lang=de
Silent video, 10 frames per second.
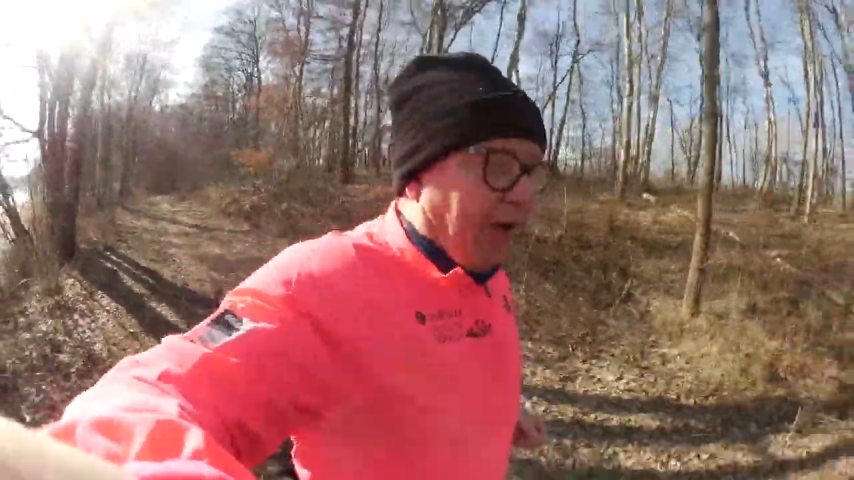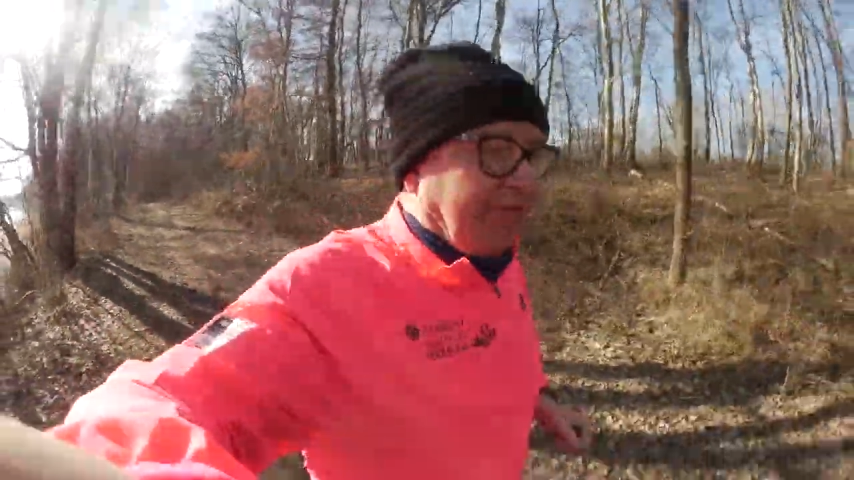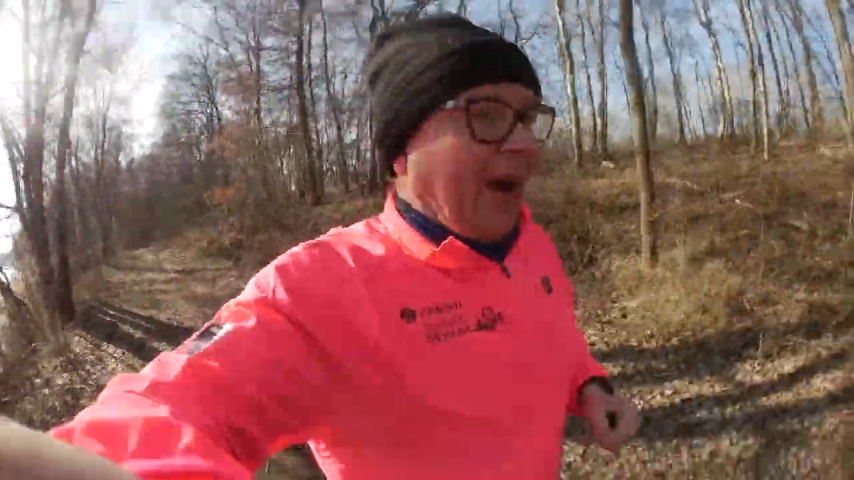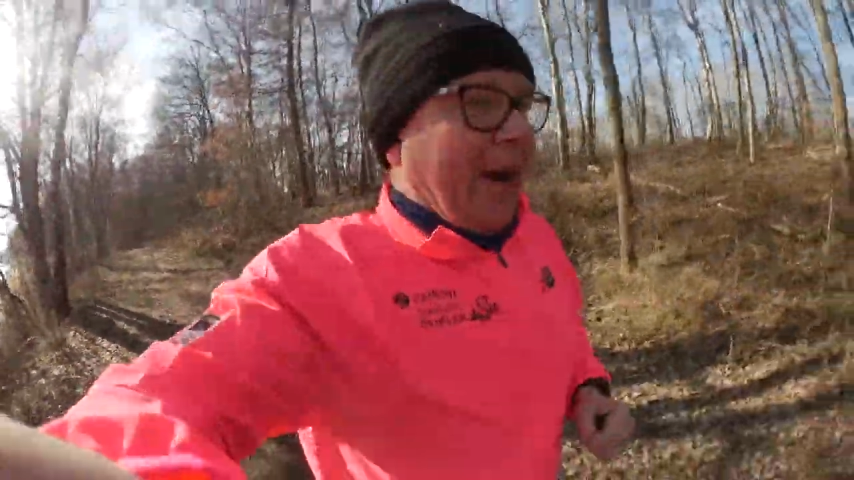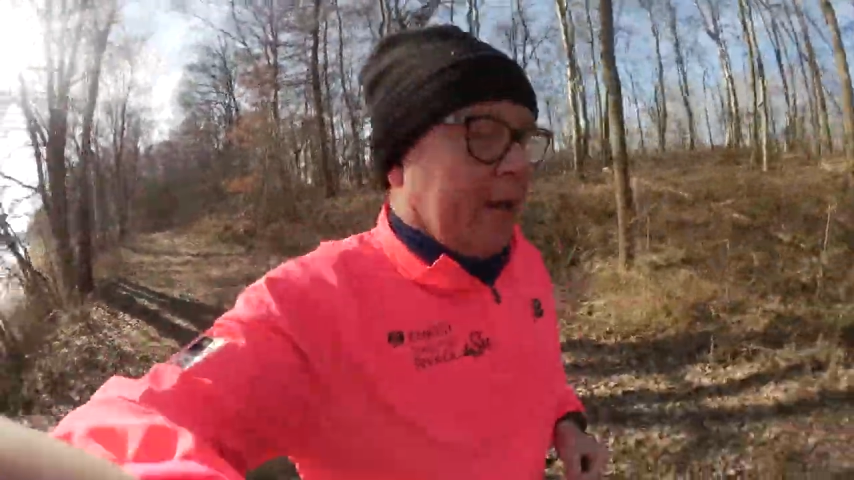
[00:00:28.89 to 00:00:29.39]

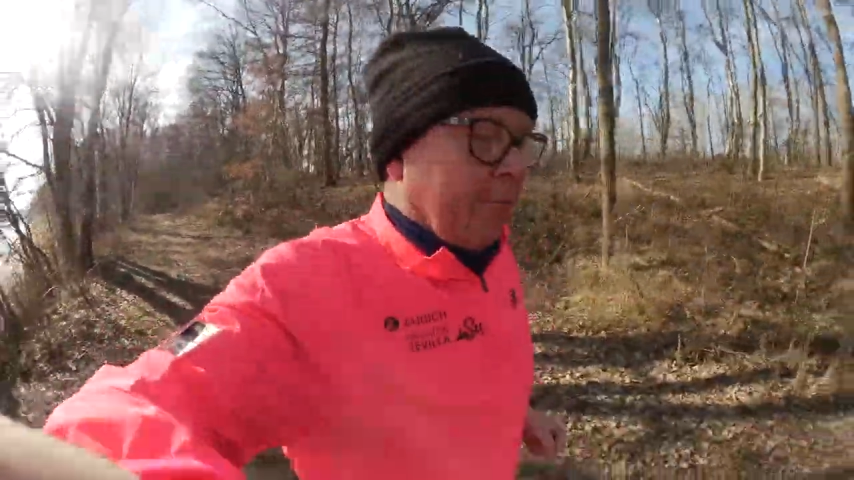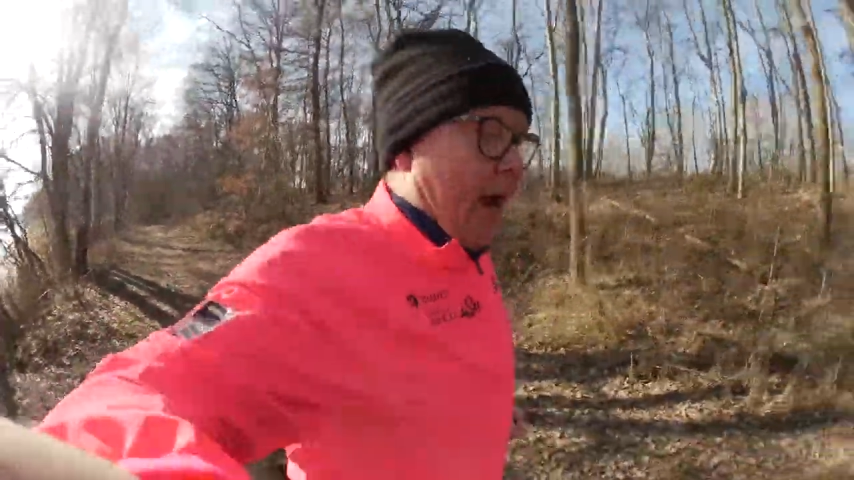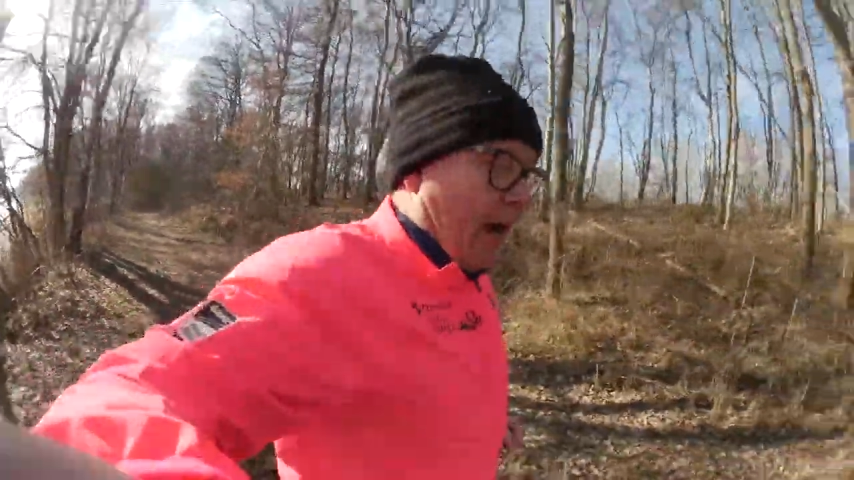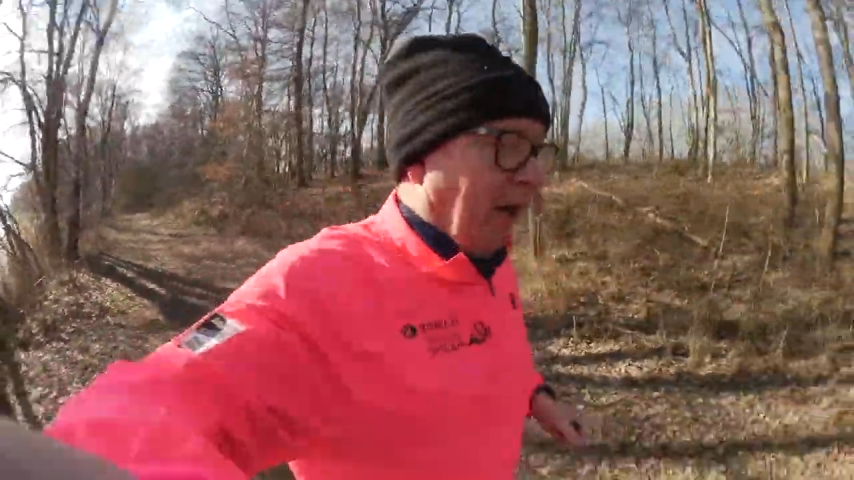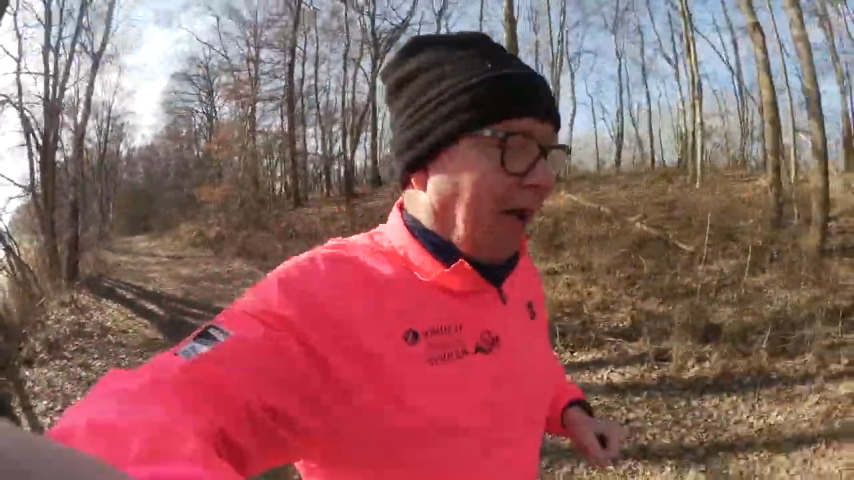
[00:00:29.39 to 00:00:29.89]
auf meinem
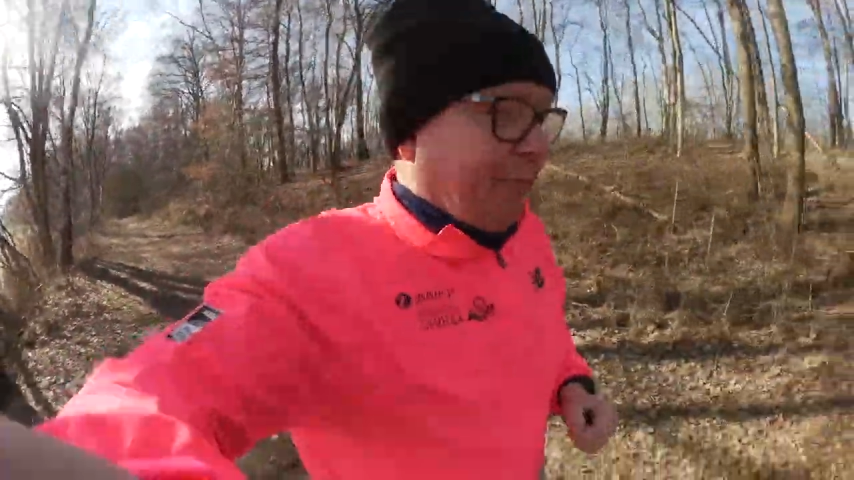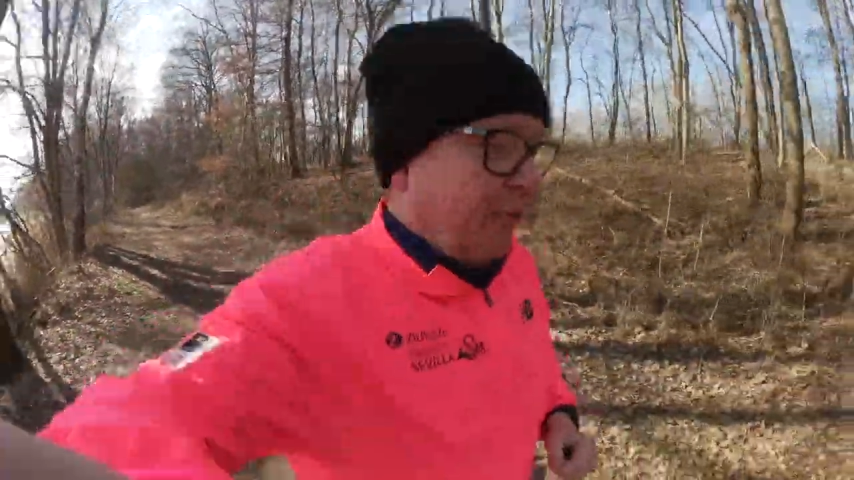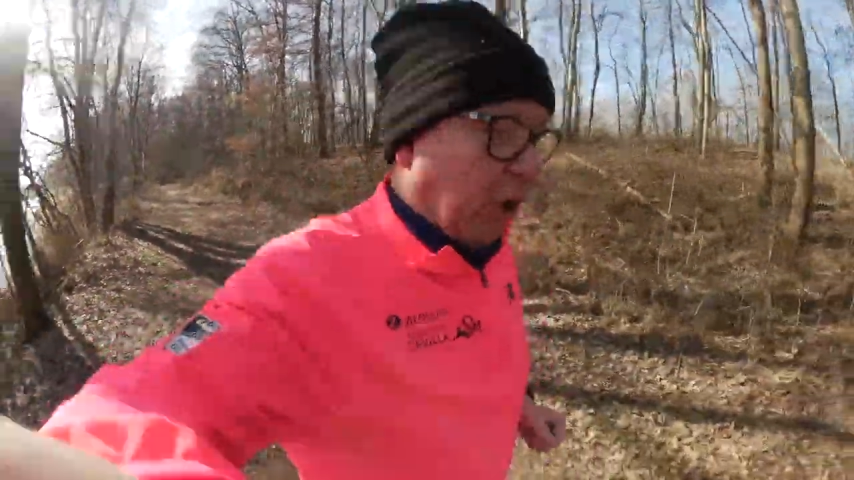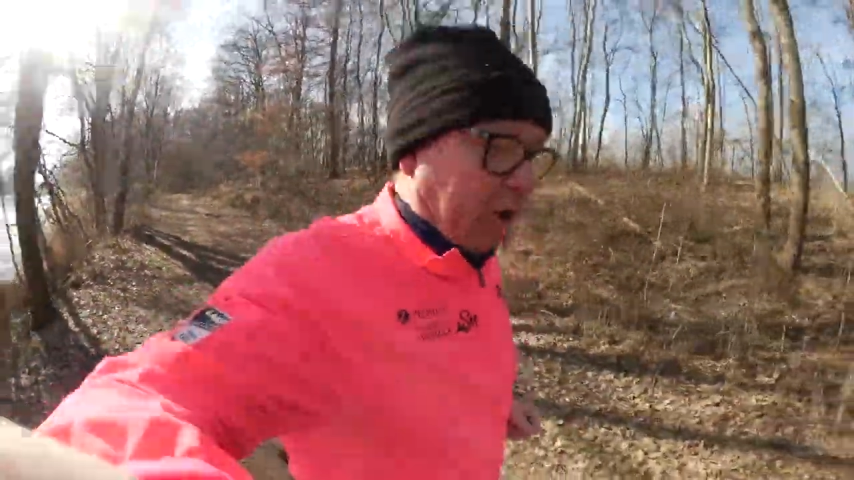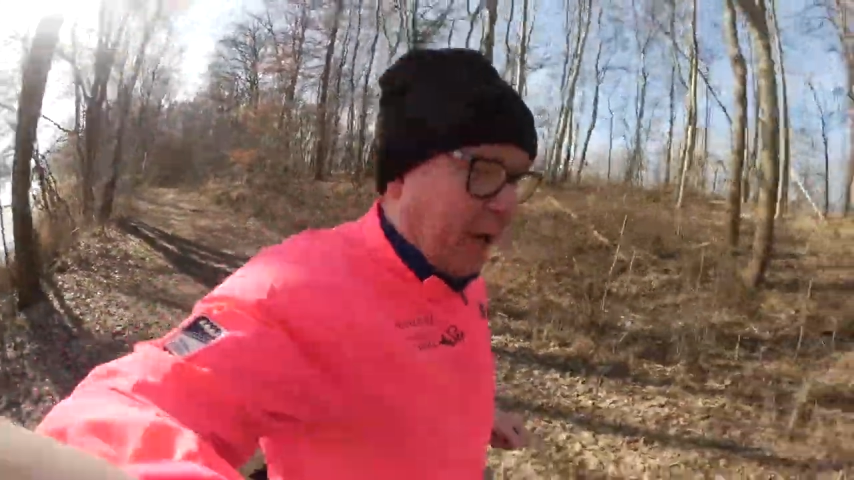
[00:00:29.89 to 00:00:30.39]

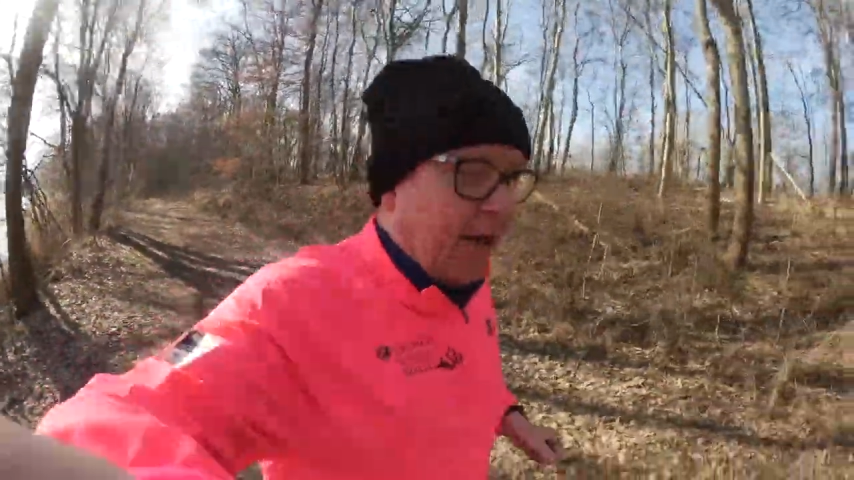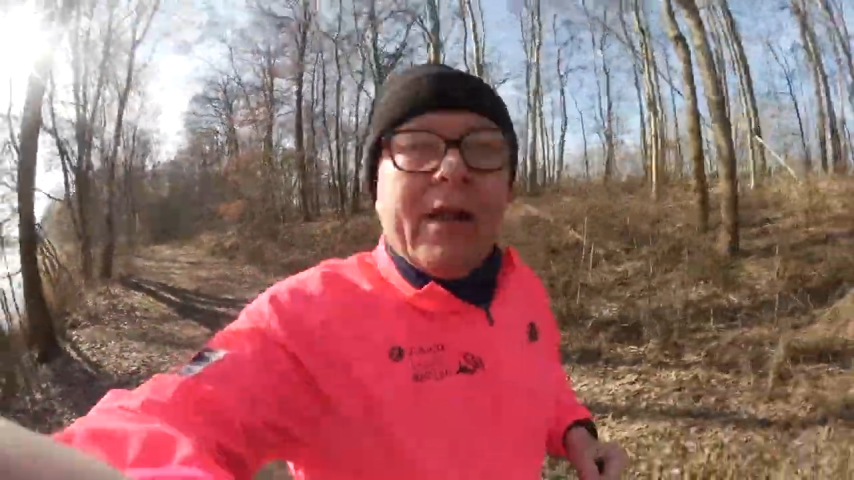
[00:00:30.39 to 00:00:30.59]
Laufblock.